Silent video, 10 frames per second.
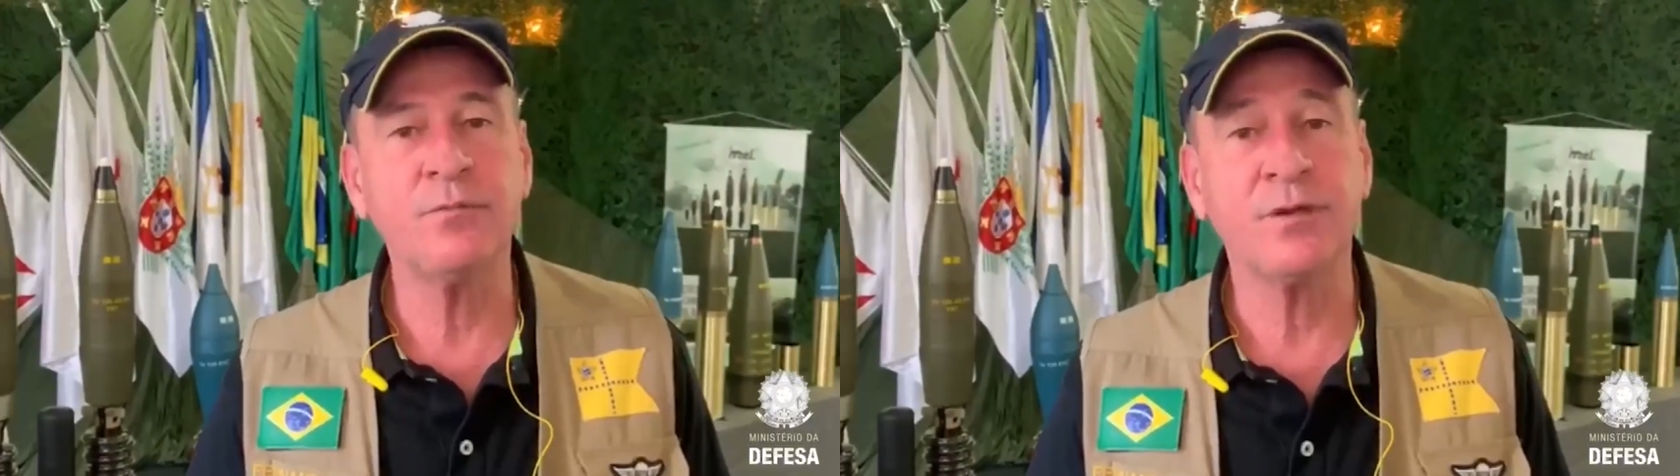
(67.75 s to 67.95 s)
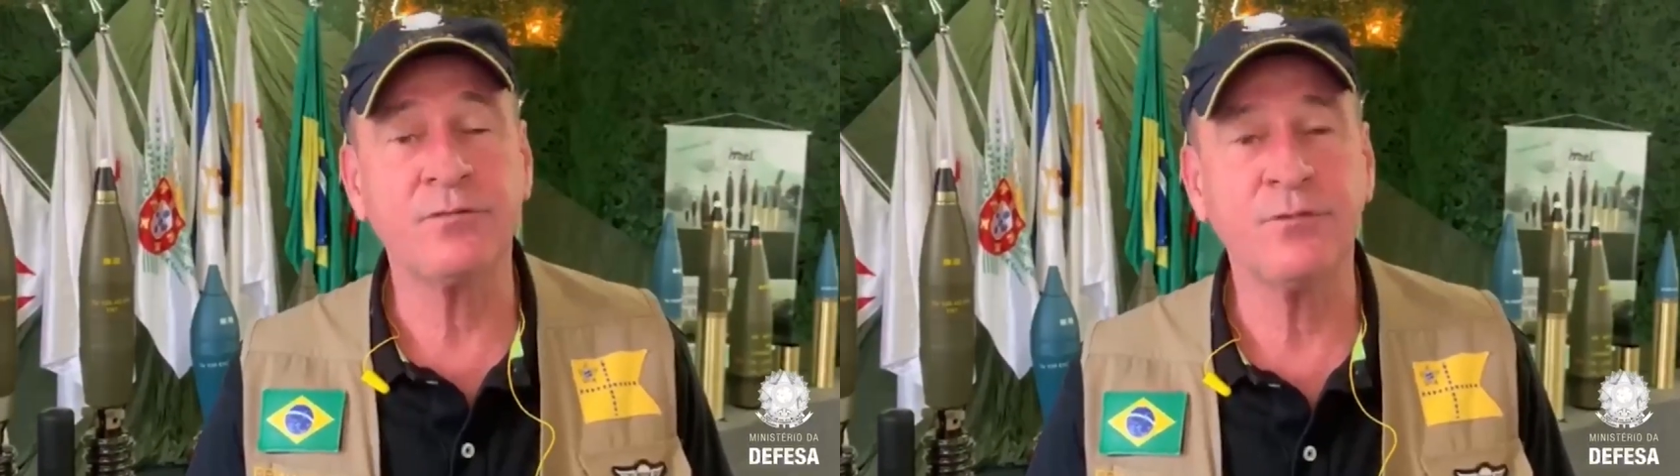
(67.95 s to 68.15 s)

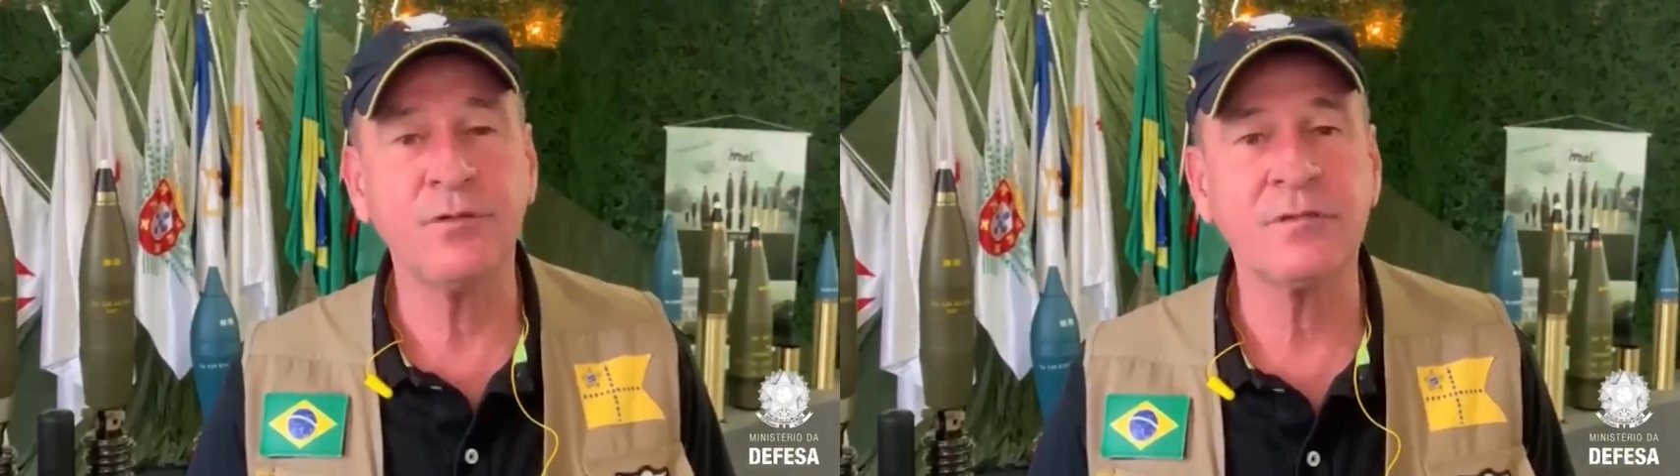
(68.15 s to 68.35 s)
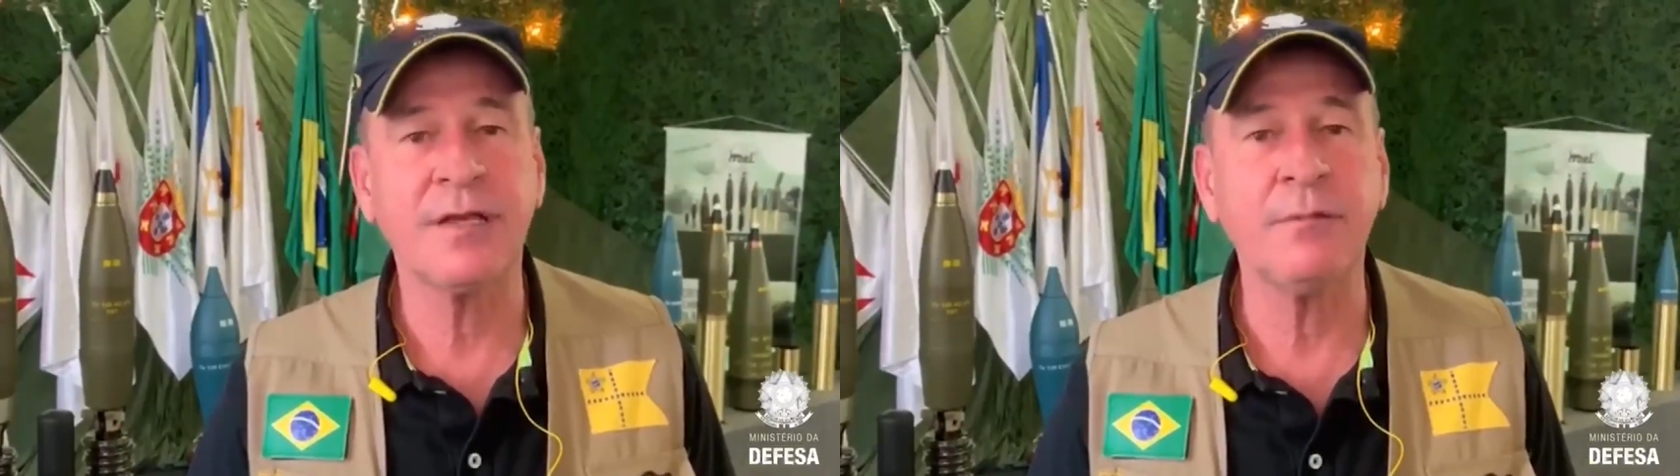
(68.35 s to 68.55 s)
para as
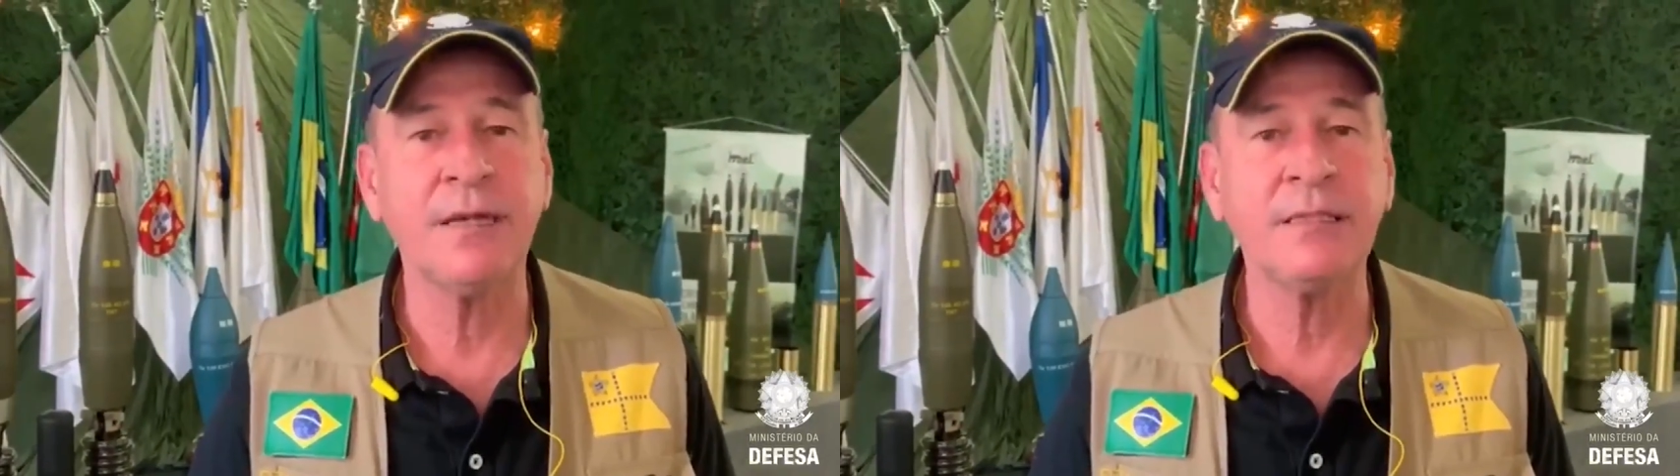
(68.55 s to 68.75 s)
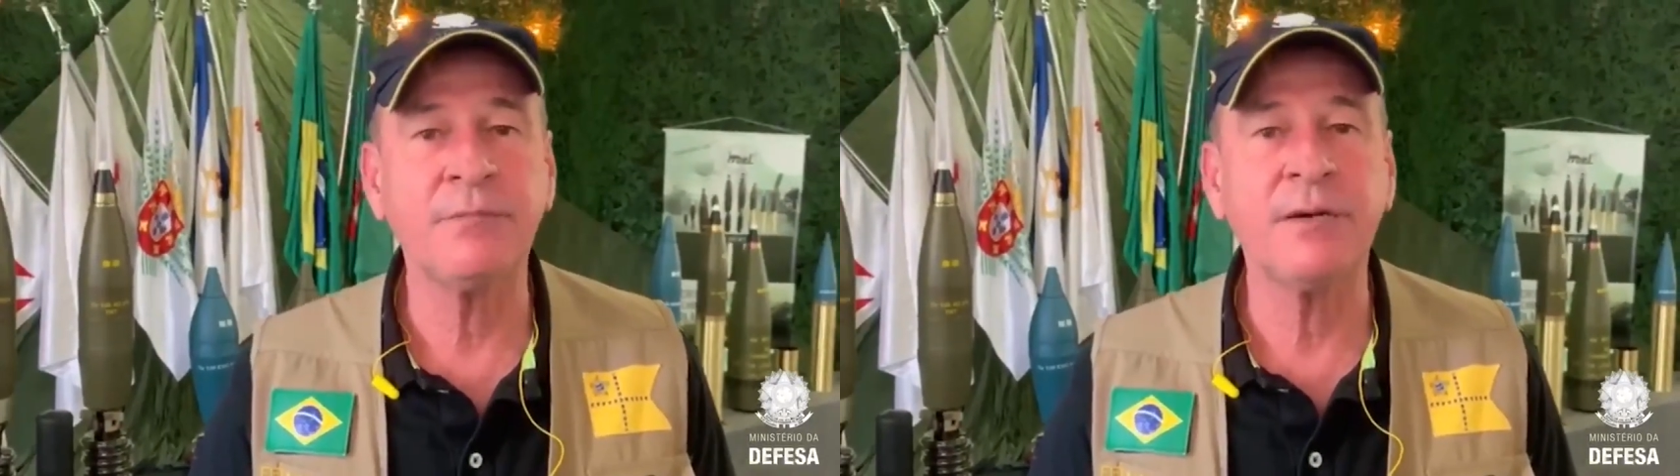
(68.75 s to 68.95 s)
Forças
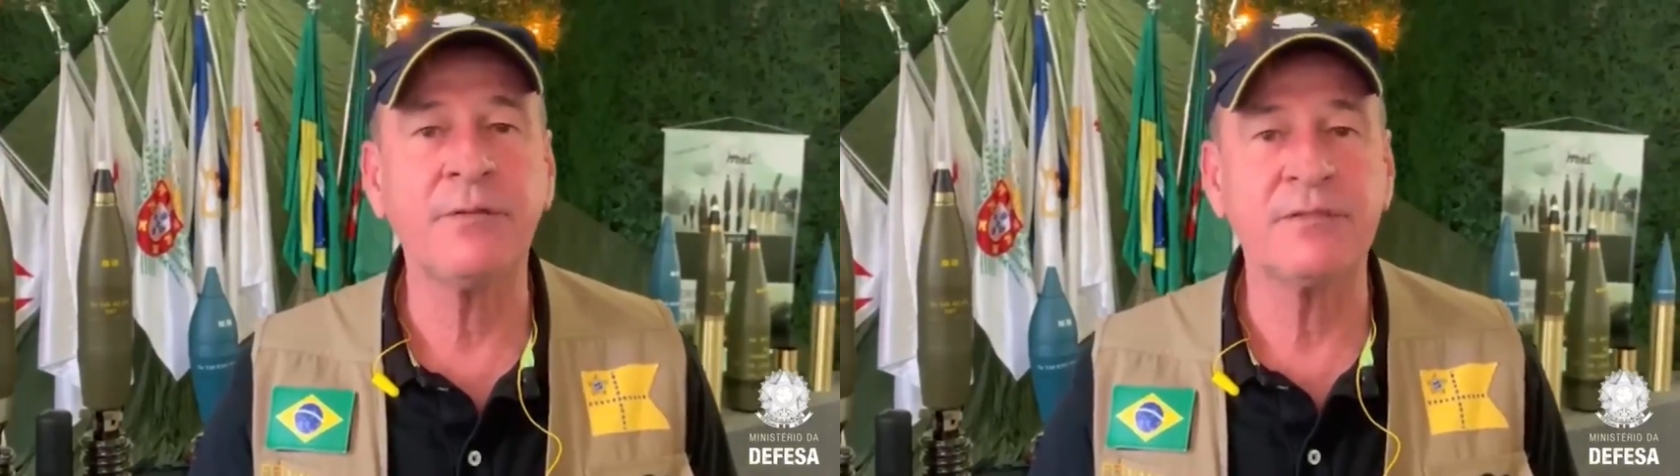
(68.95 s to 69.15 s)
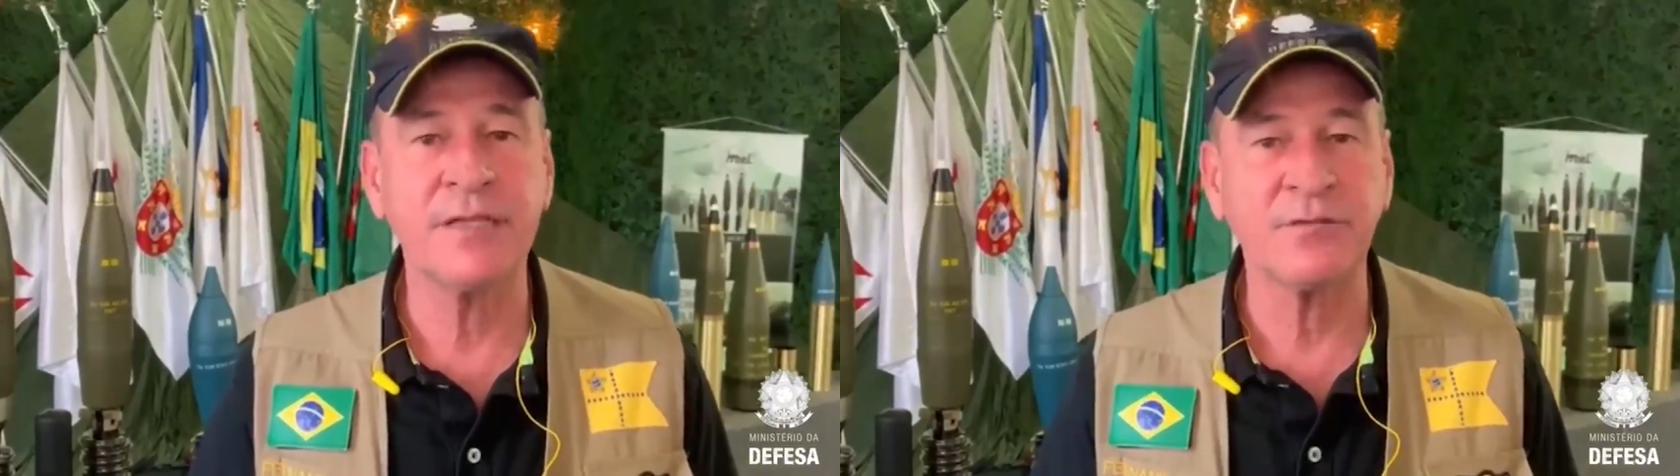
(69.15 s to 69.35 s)
Armadas e para o
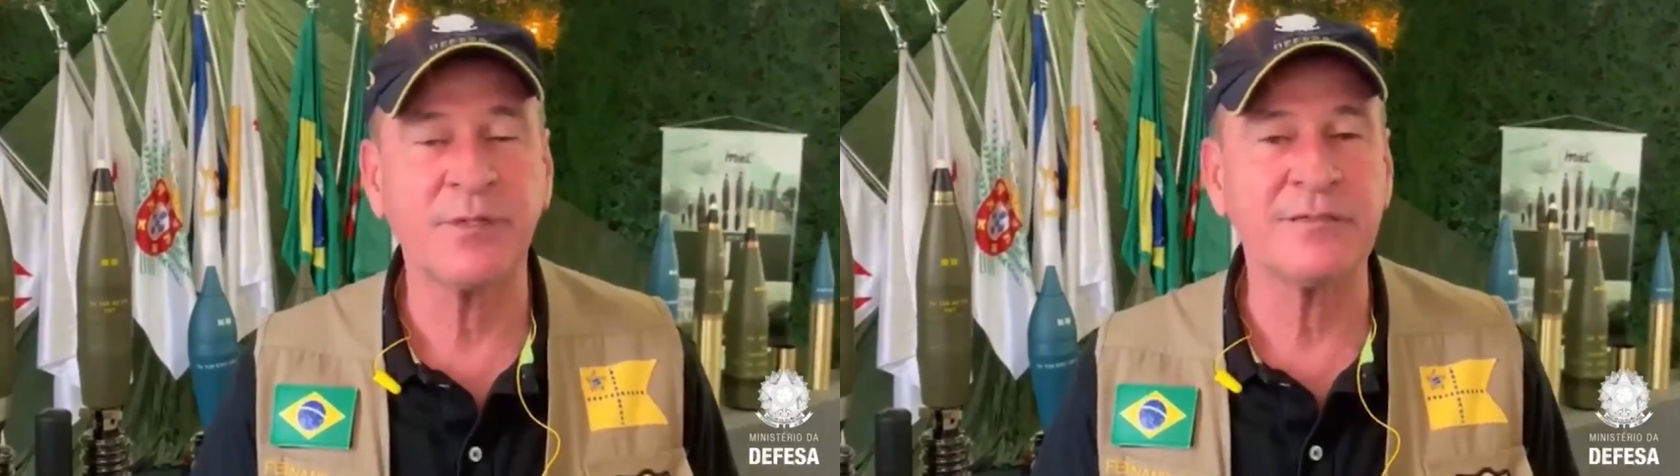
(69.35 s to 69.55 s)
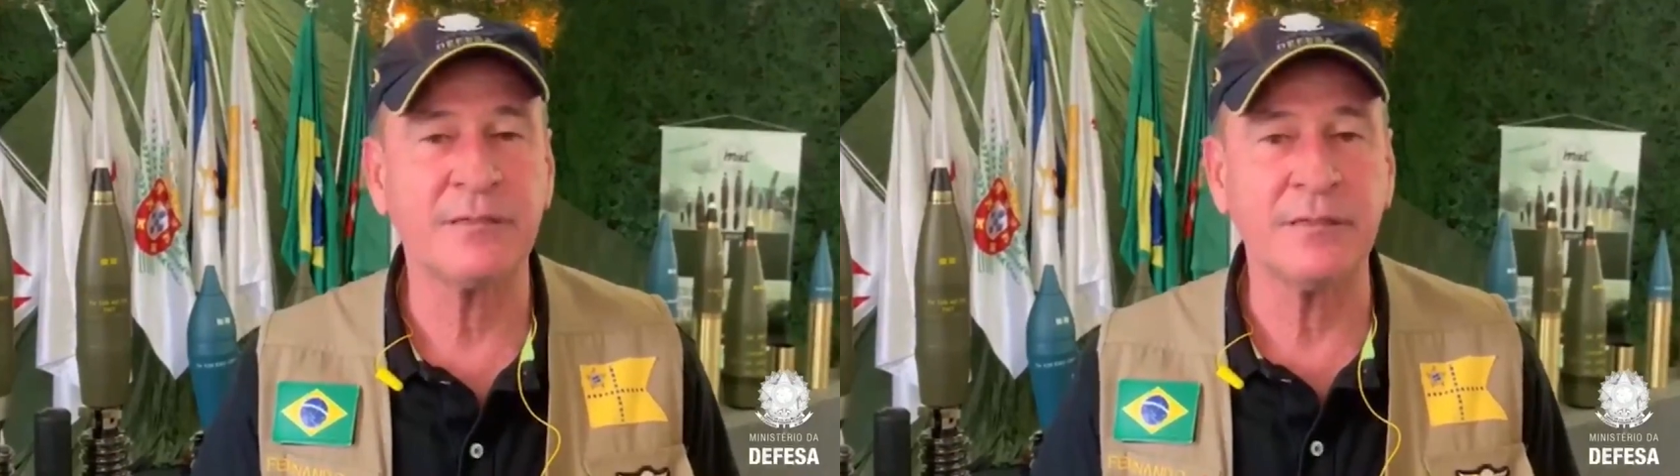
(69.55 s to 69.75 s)
Exército
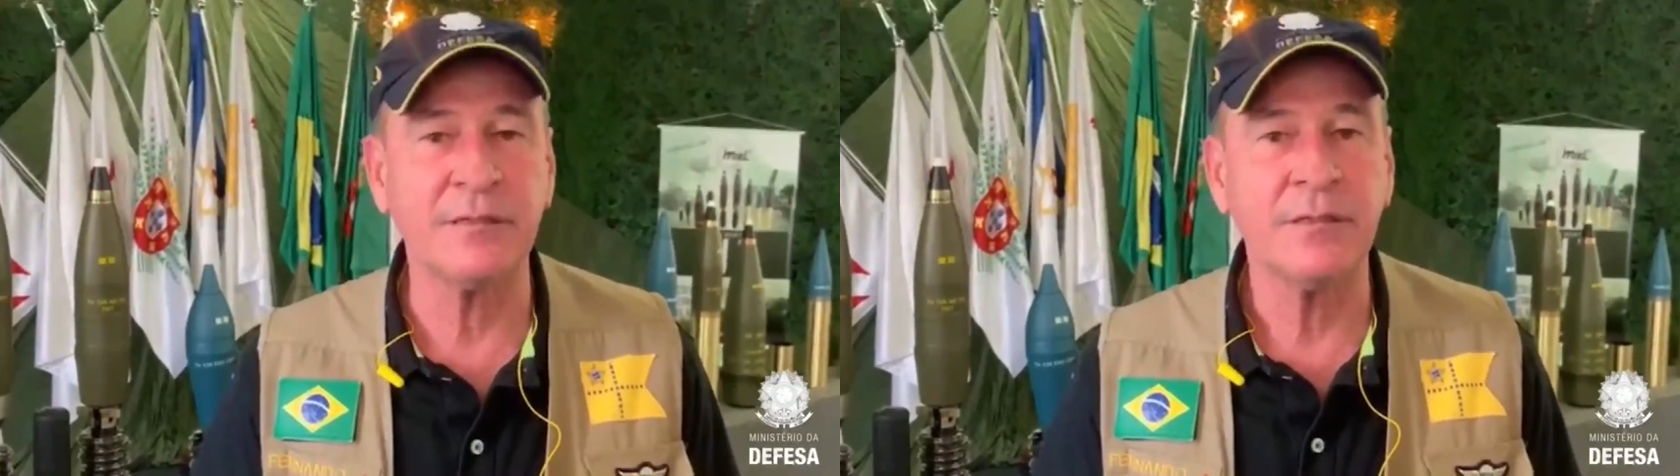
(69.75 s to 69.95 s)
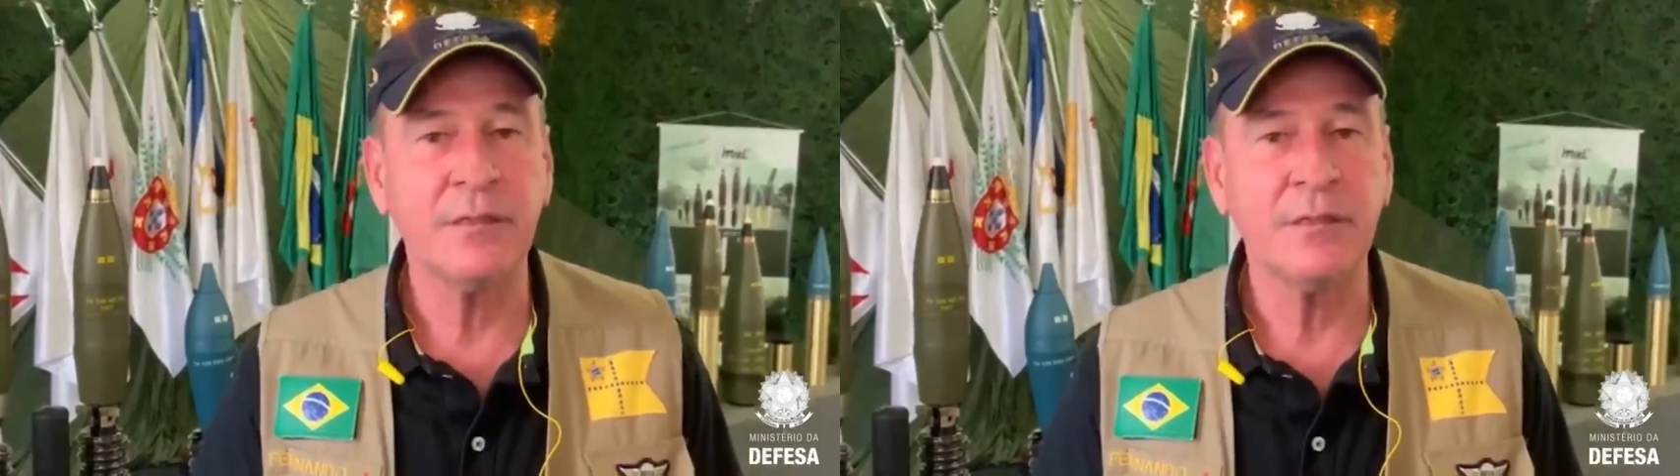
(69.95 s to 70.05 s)
Brasileiro.